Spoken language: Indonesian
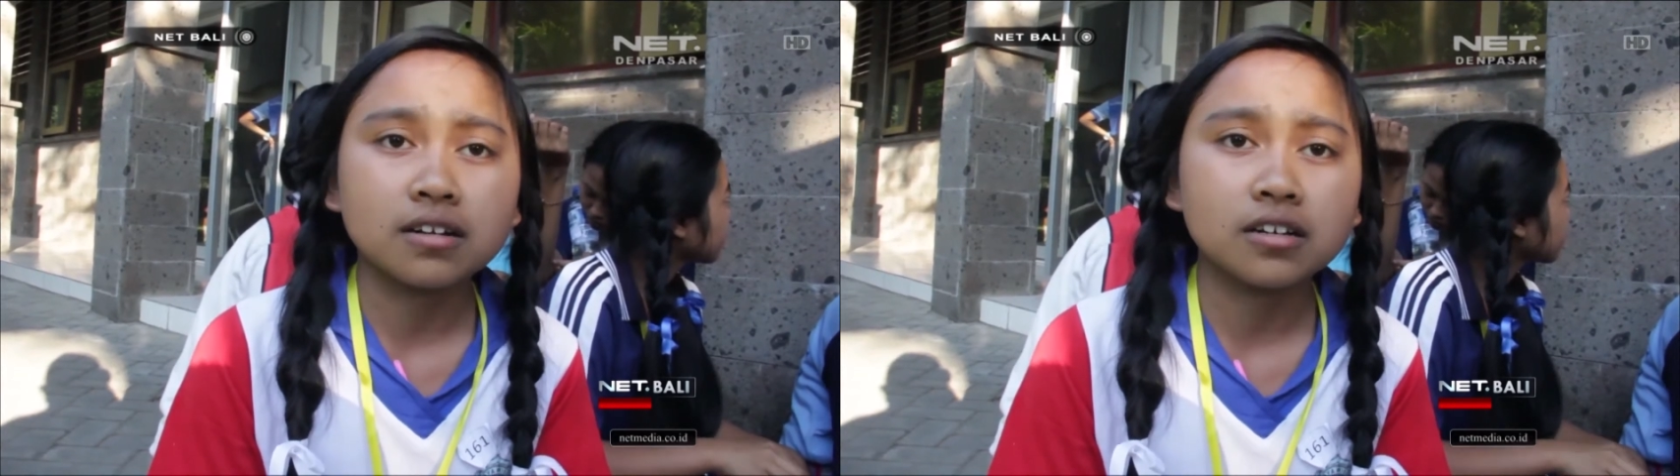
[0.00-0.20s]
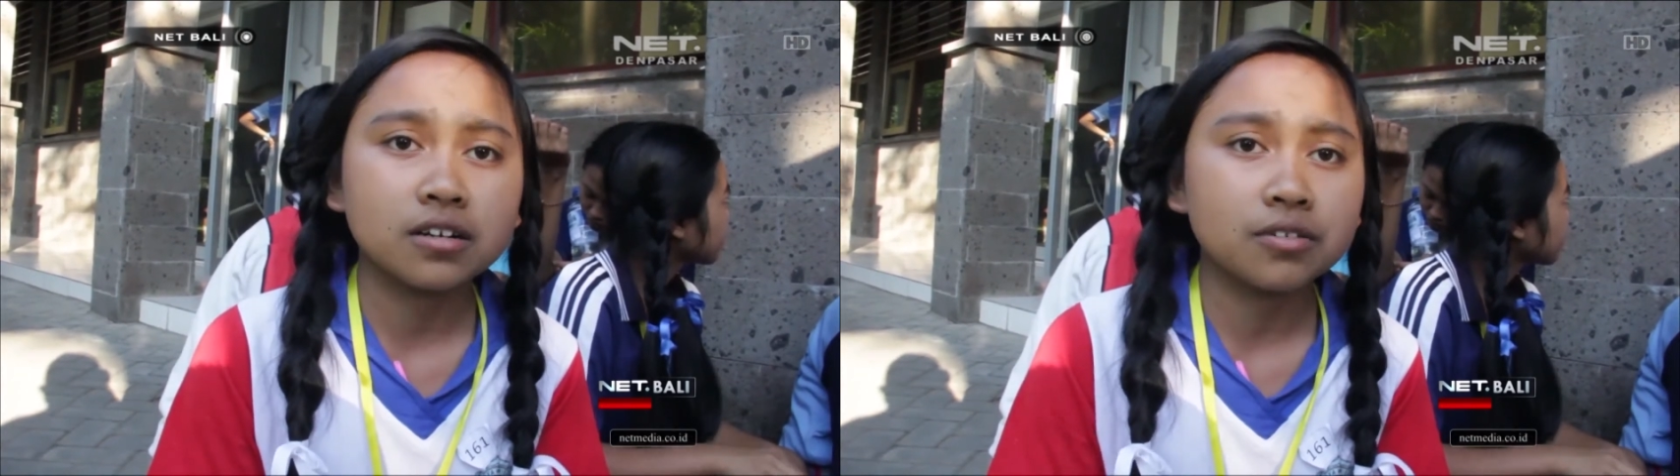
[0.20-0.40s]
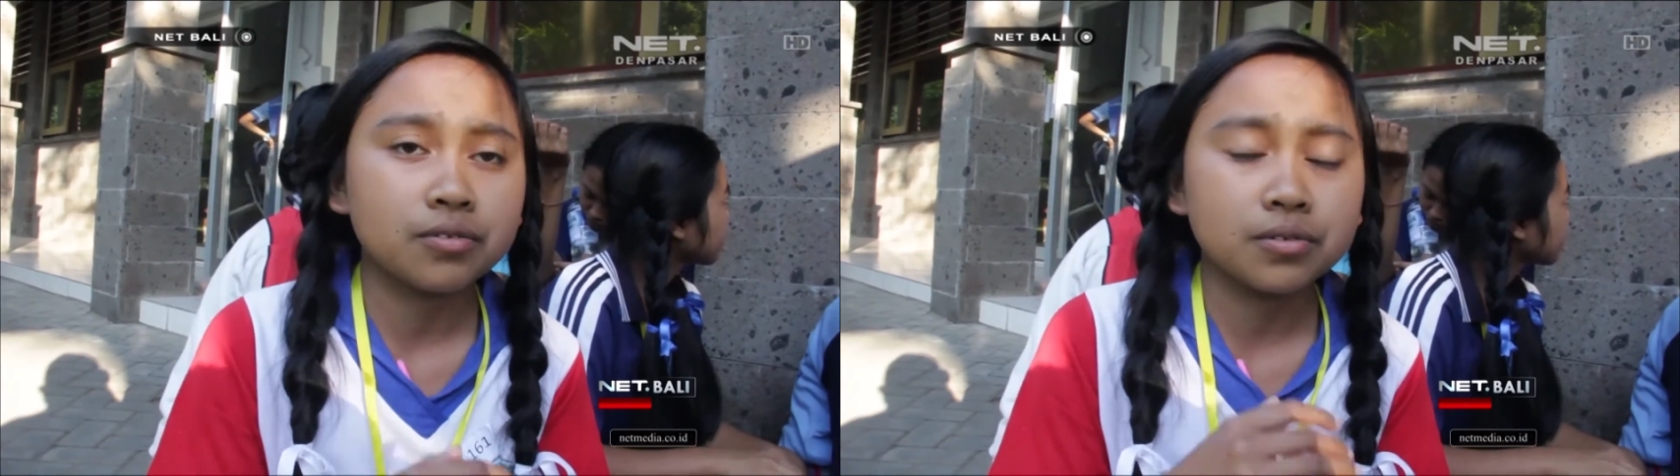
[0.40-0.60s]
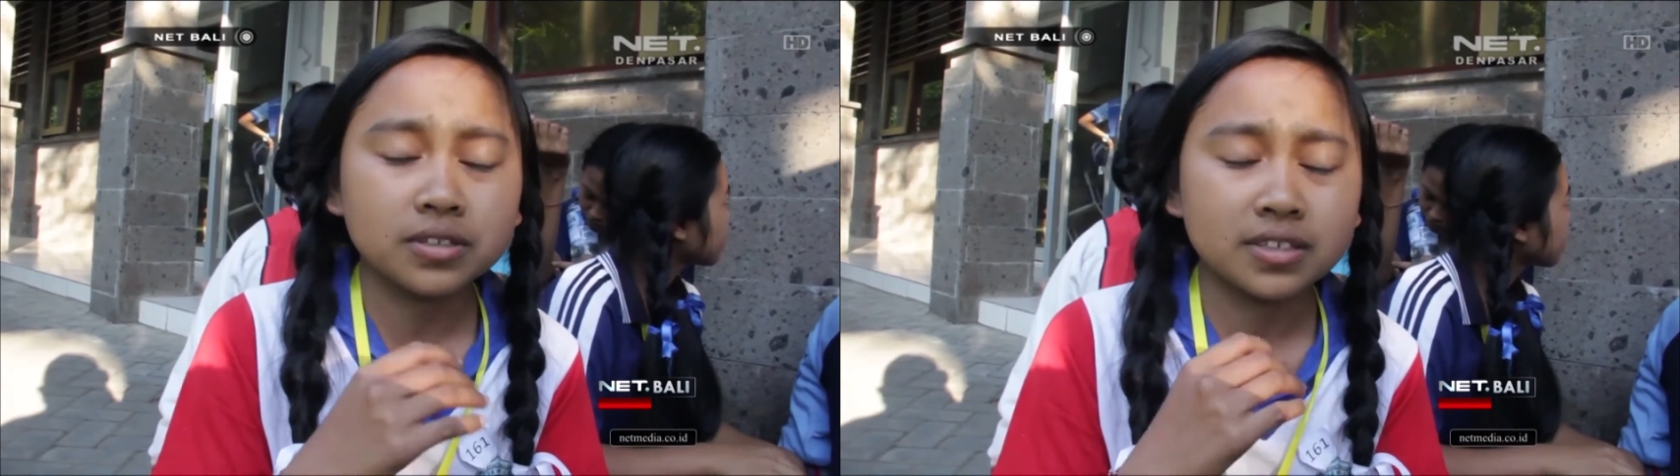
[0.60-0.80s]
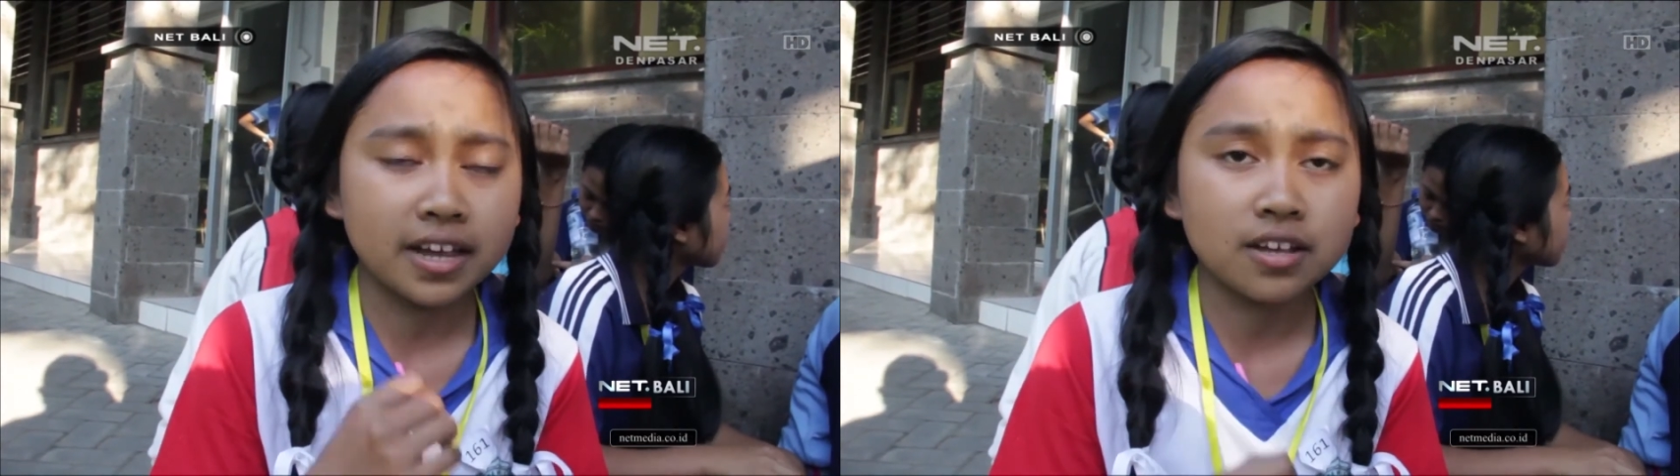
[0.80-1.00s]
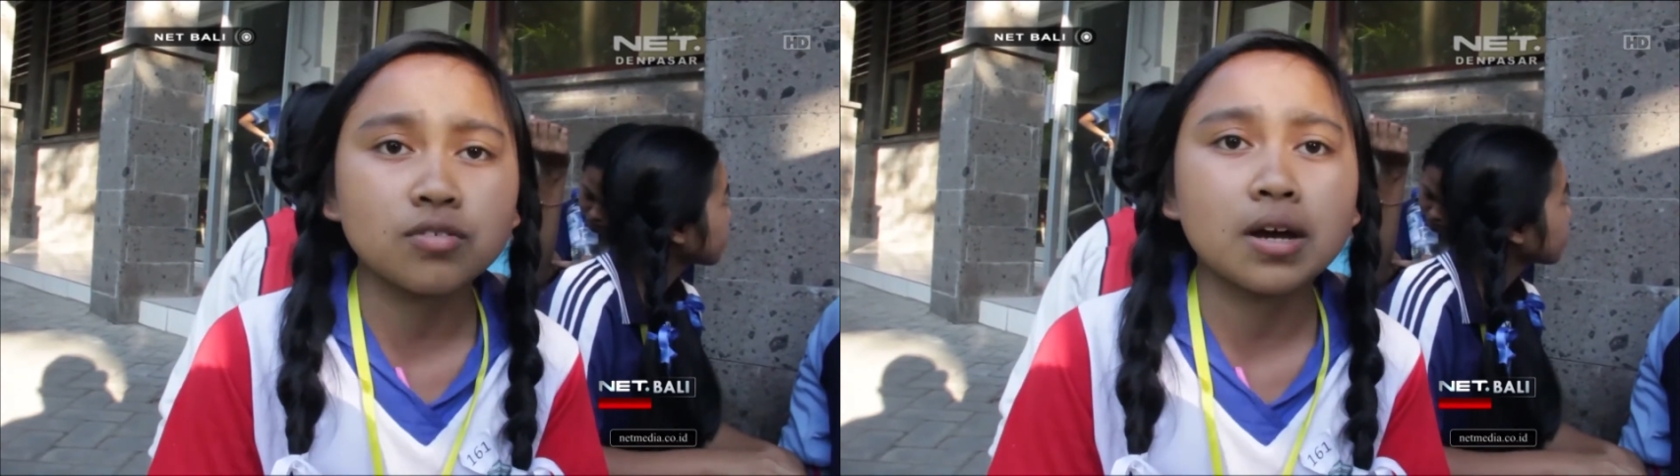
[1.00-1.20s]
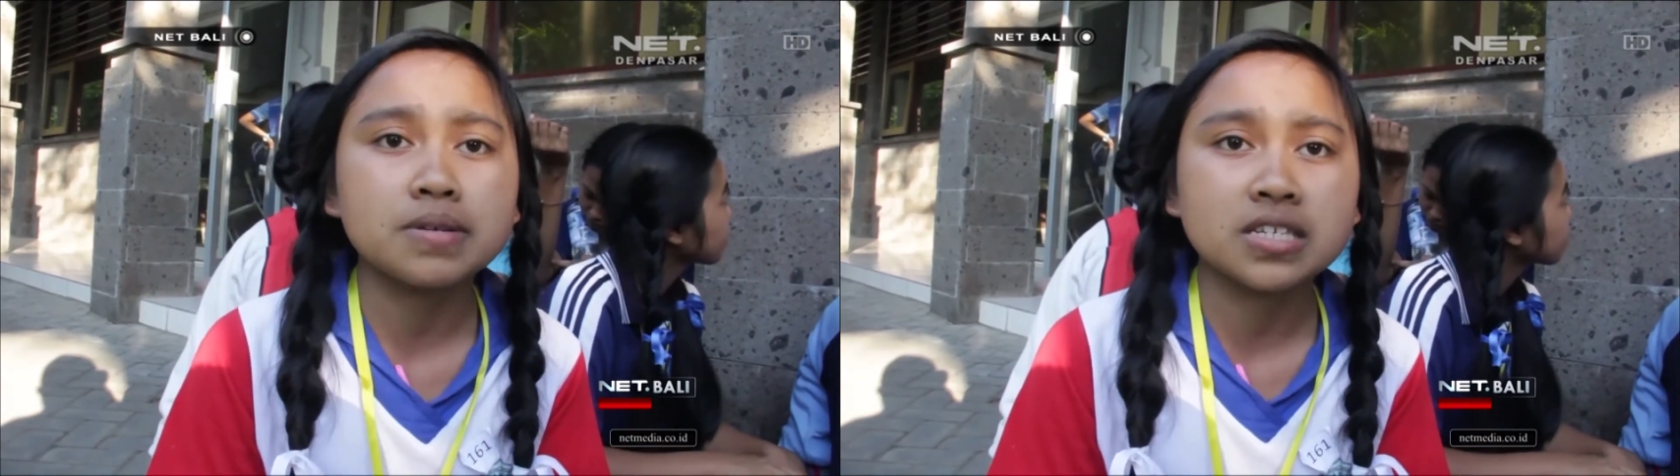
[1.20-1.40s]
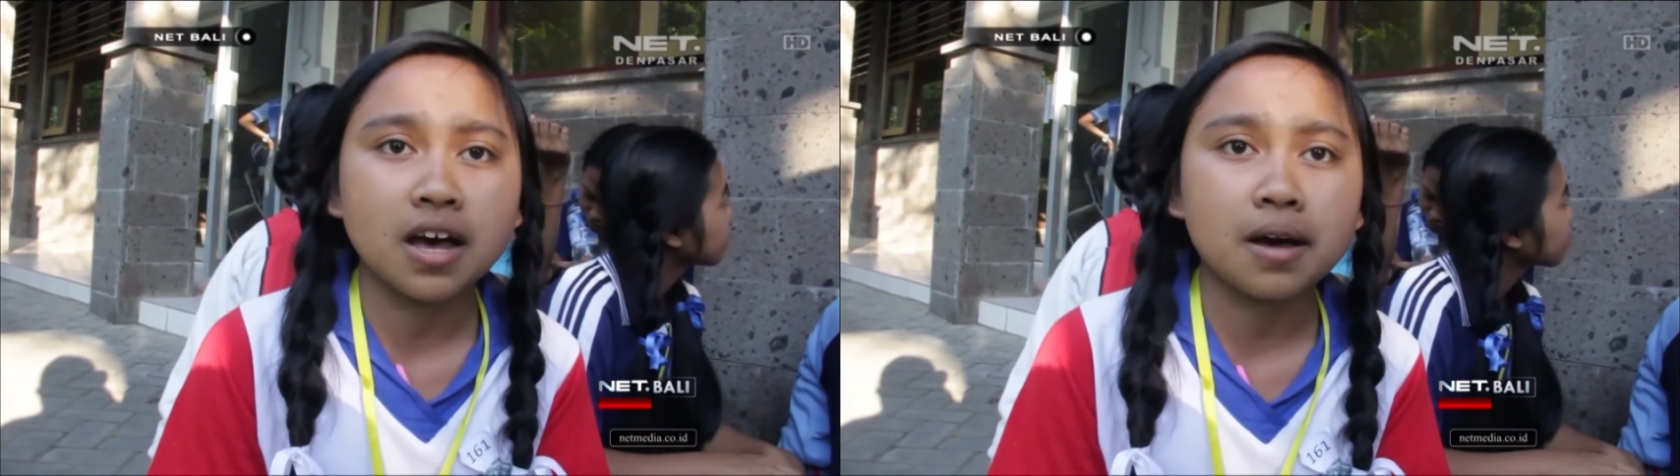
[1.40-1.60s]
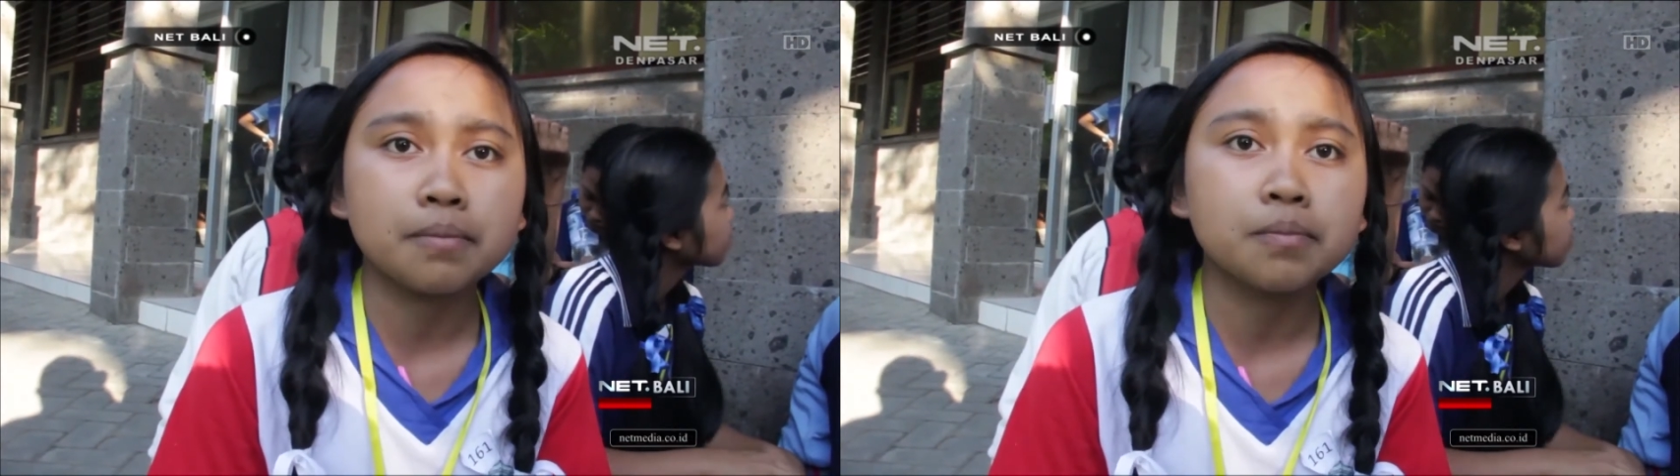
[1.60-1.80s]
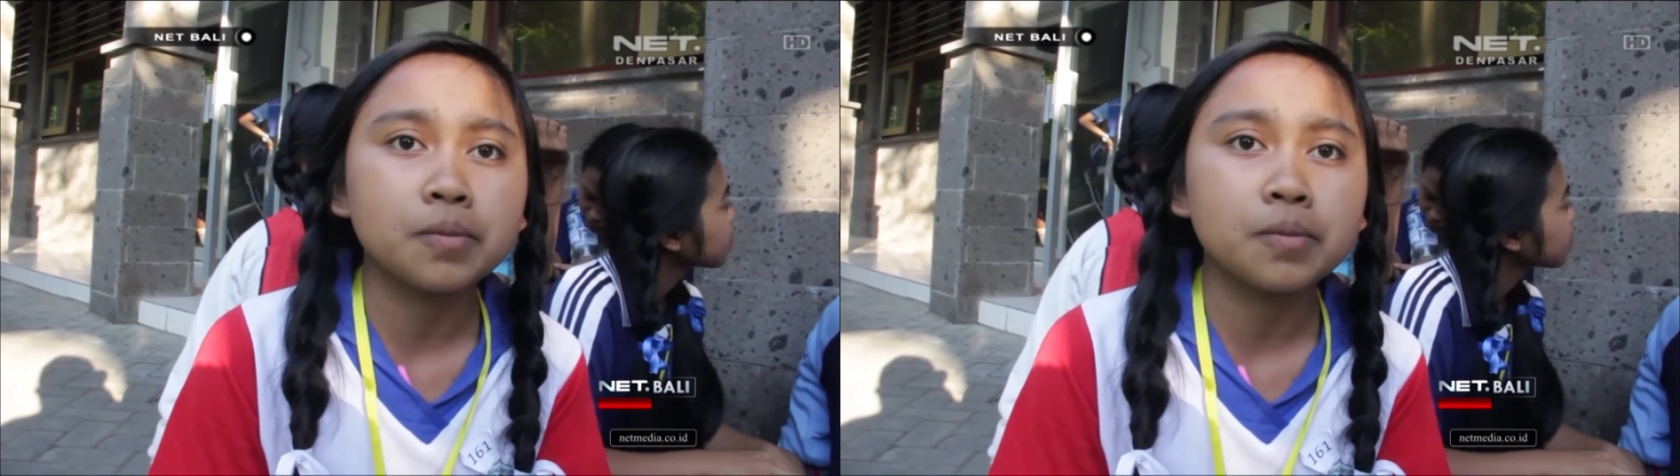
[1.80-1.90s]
uh, saya juga bisa